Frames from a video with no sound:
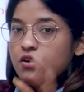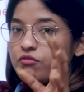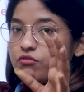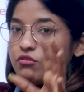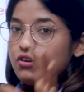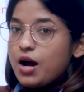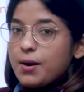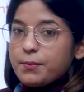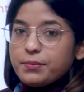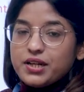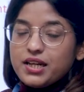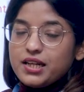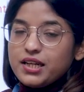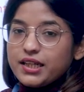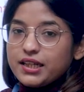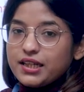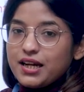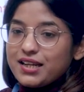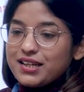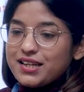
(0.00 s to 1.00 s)
वो आपने
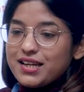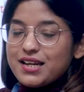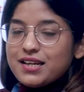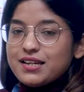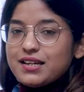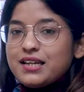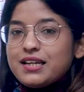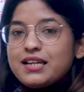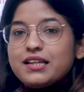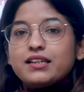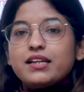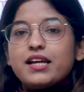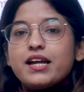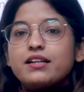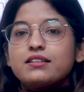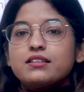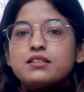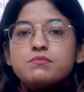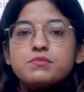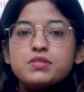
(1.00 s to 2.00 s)
लिखा ये नहीं कि
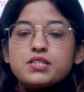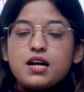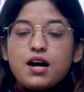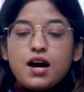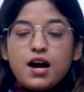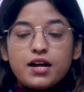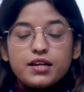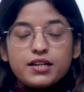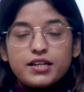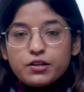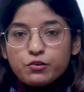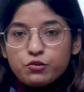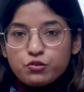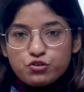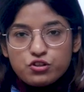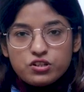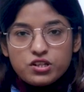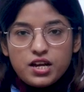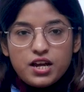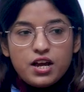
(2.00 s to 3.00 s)
एकदम से हाँ ये
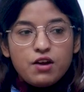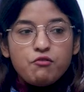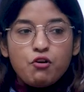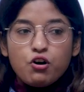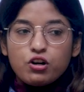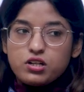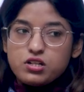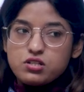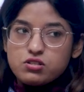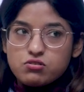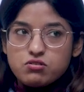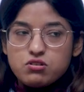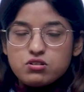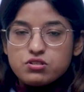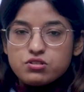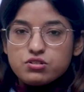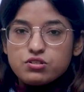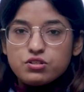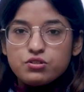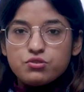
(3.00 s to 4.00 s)
क्वेश्चन आया वॉट इज
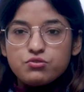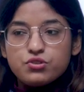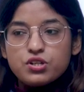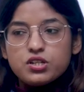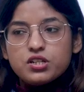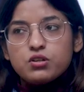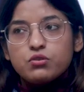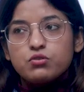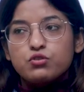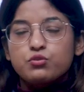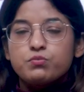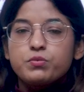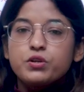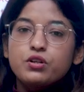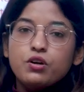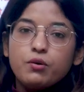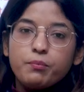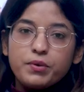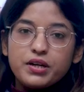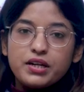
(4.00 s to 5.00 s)
कॉन्स्टिट्यूशन या कुछ भी
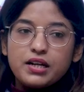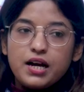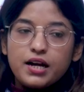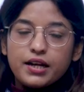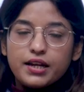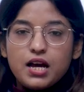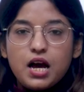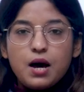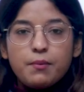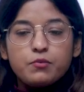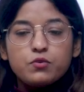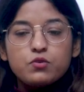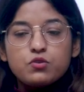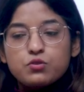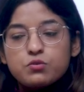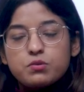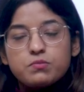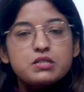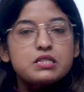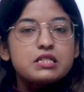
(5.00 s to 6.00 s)
टॉपिक आ गया आपने
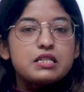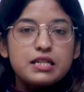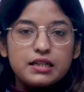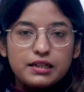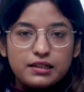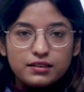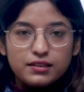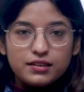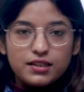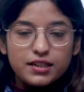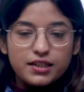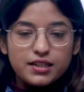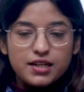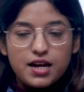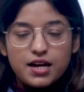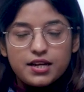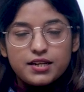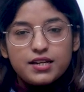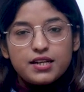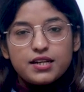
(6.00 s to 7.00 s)
उसे बस लिख दिया कि
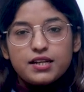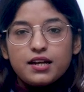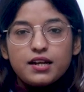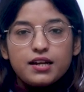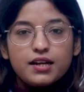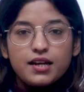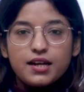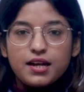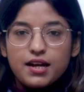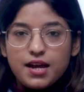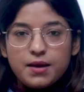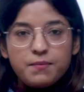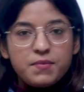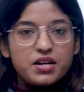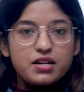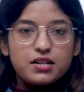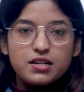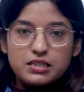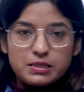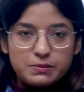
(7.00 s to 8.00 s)
हाँ ये ये ये है
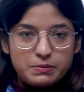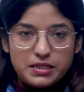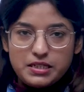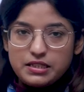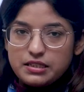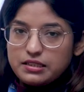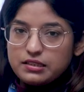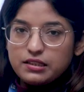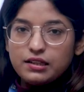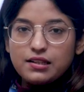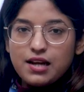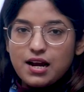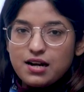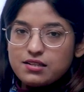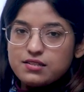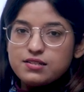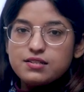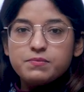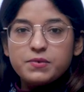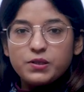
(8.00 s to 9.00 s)
मैंने एक्सप्लेन कर दिया
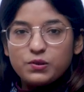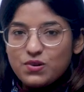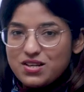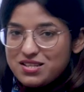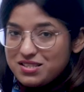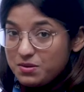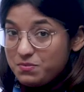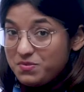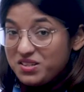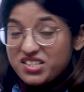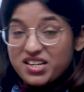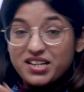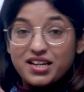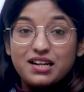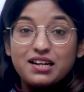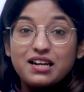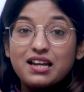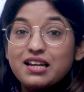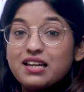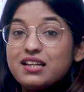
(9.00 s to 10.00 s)
दैट्स इट मेरे को आंसर मिल
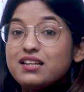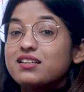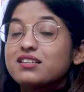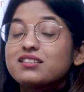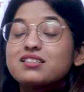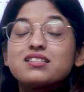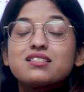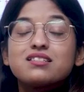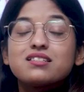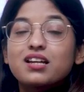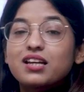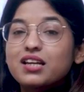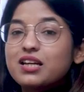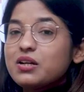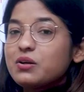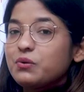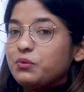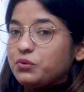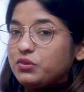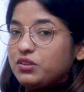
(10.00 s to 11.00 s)
जाएंगे नहीं ये चीज़
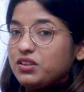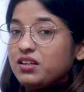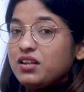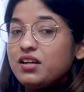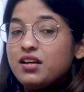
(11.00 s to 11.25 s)
नहीं होती